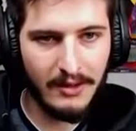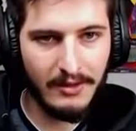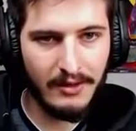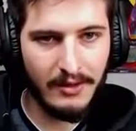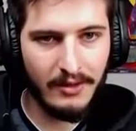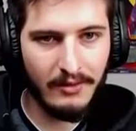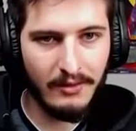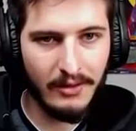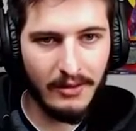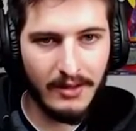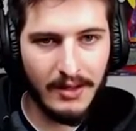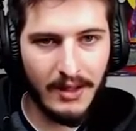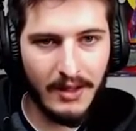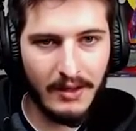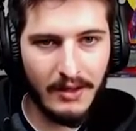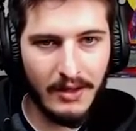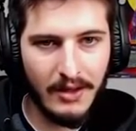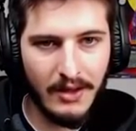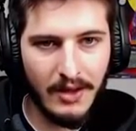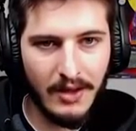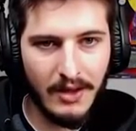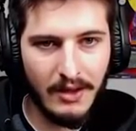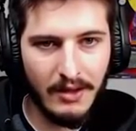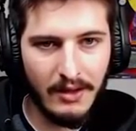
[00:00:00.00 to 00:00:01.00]
dans l'inventaire
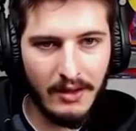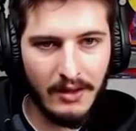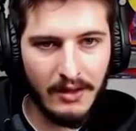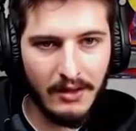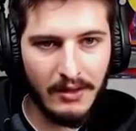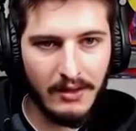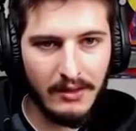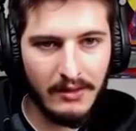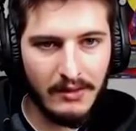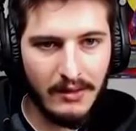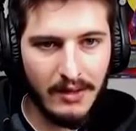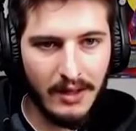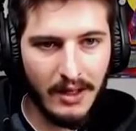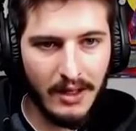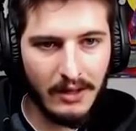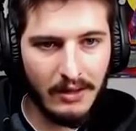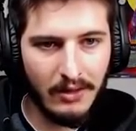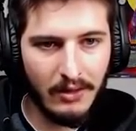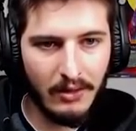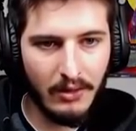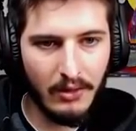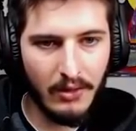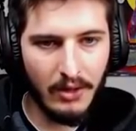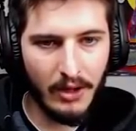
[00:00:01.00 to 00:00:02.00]
déjà. Tac,
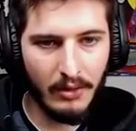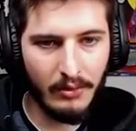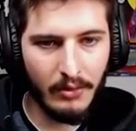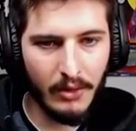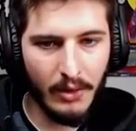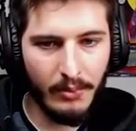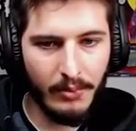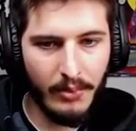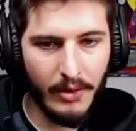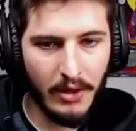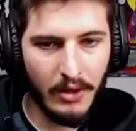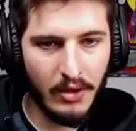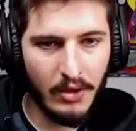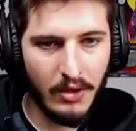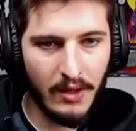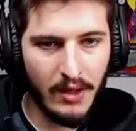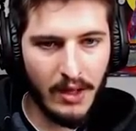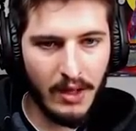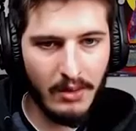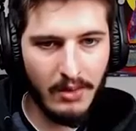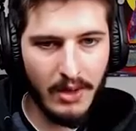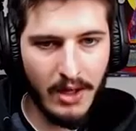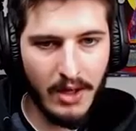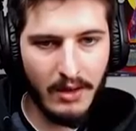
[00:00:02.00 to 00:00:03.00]
une lampe de poche, très
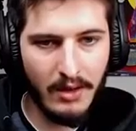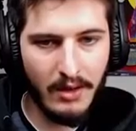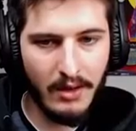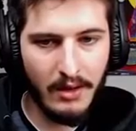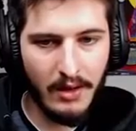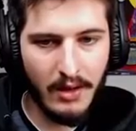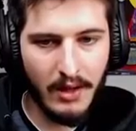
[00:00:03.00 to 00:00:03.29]
bien.